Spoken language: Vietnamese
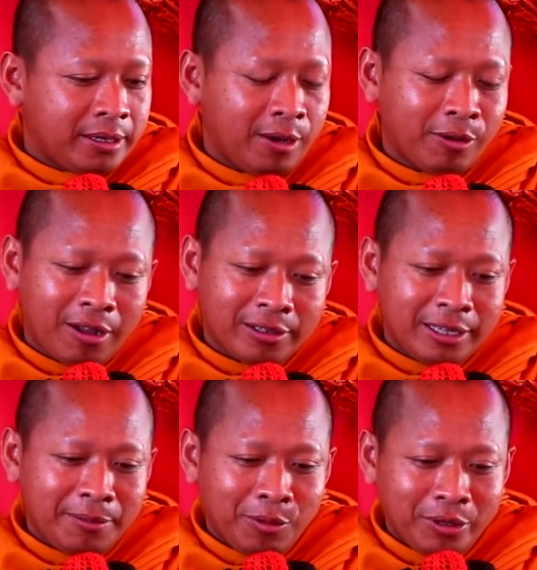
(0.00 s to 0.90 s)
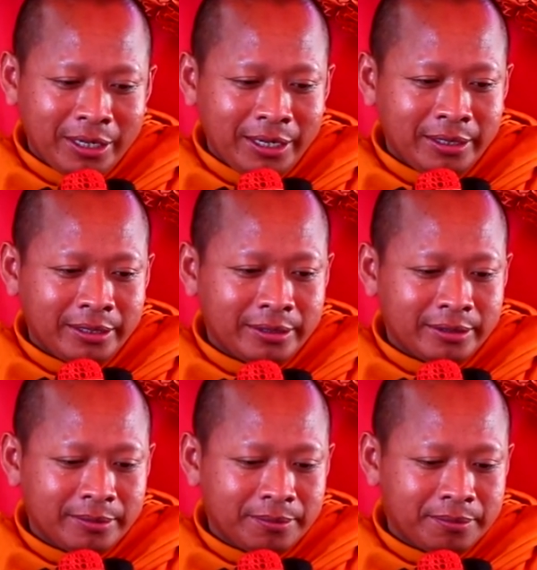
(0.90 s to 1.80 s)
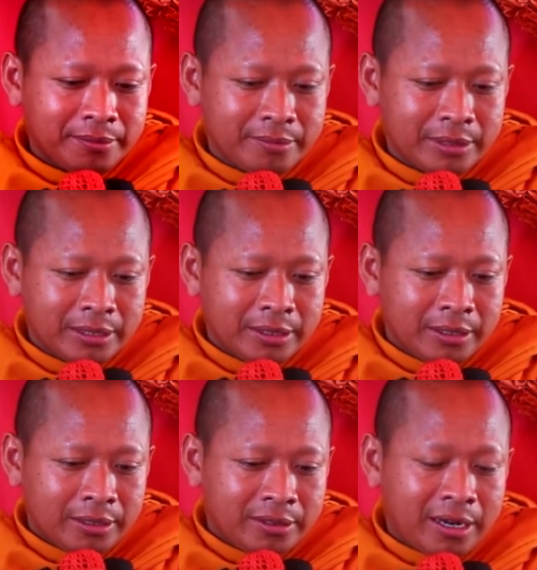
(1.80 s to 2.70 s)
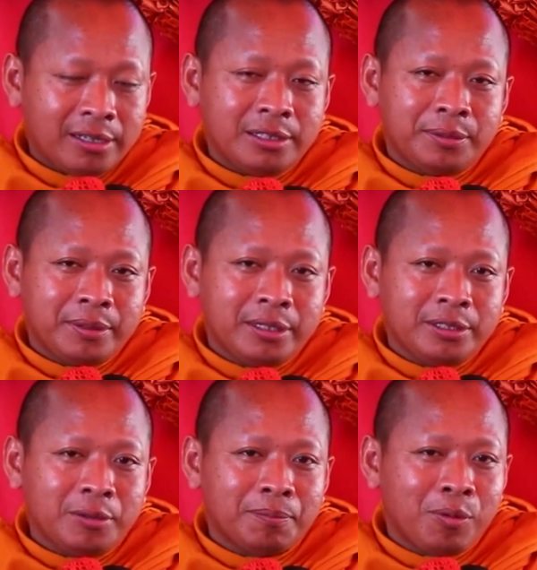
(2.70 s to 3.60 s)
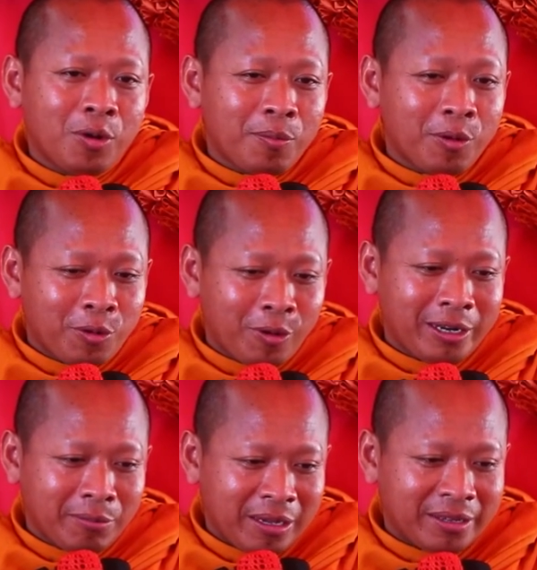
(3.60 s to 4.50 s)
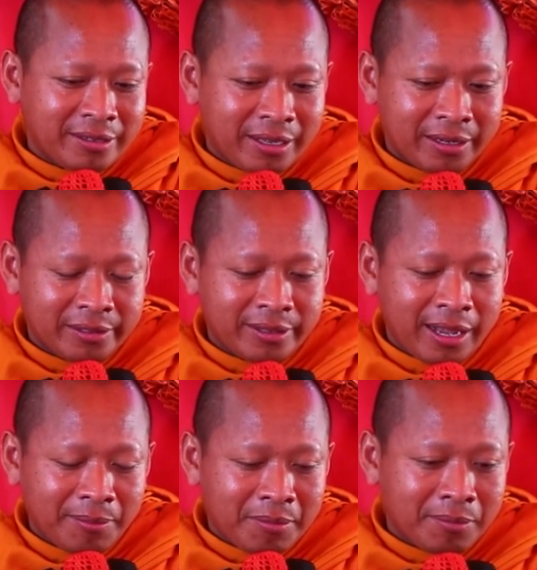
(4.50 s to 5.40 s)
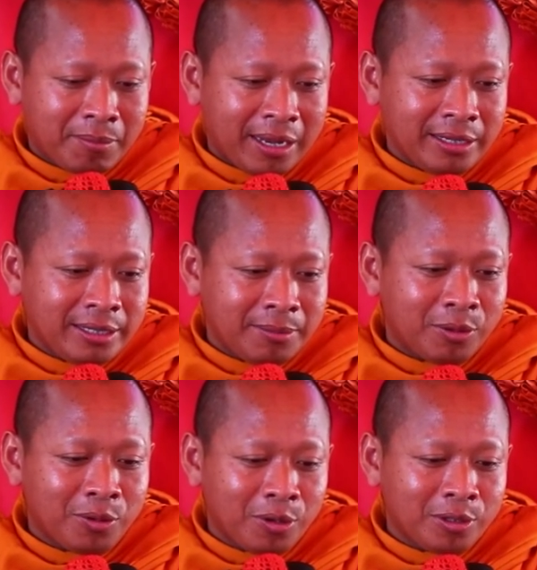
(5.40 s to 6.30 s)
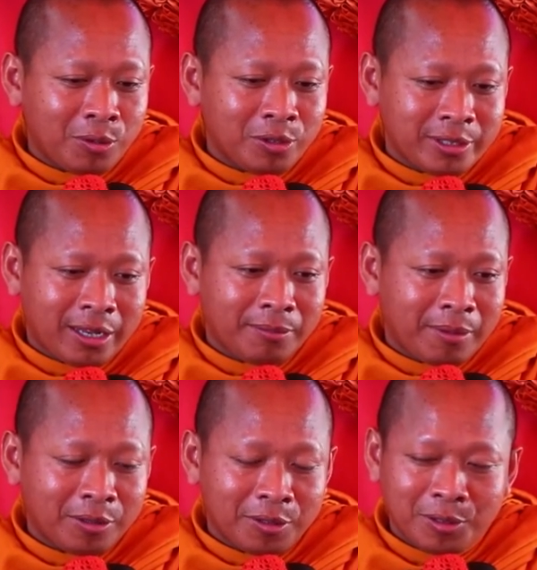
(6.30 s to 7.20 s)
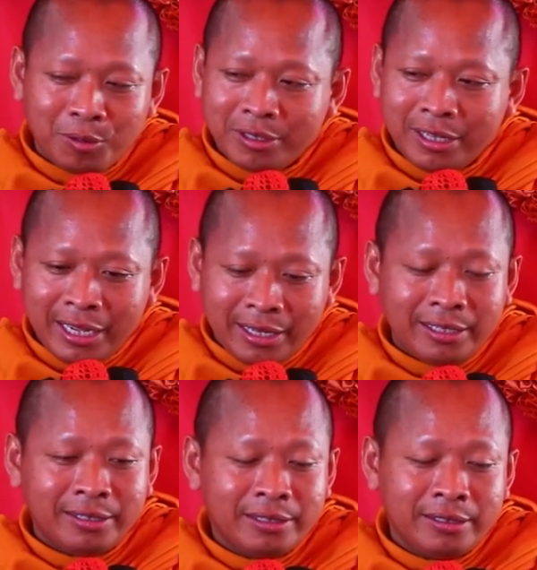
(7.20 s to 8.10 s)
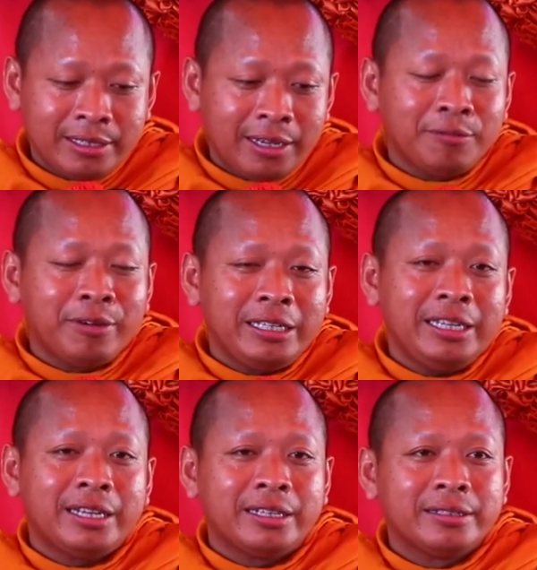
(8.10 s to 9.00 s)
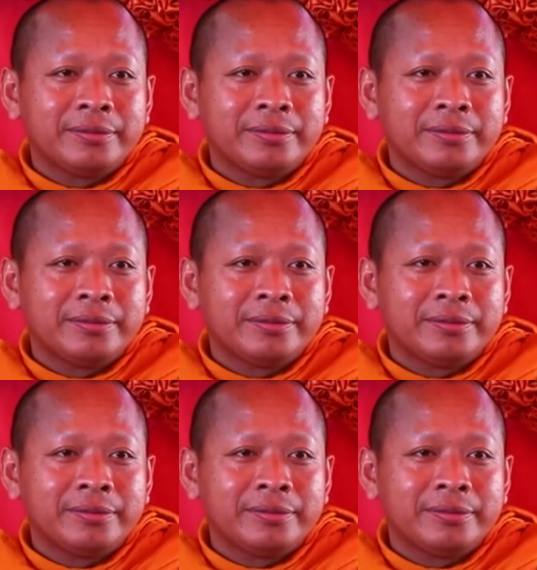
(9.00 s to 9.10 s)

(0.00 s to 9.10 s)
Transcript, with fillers: nông ong thì muối nè trâu thưa chồng phu bộc côn để miền sầu, tai bờ bay chỉ bộc côn trú sầu mau từ tu tiền dường với nhé,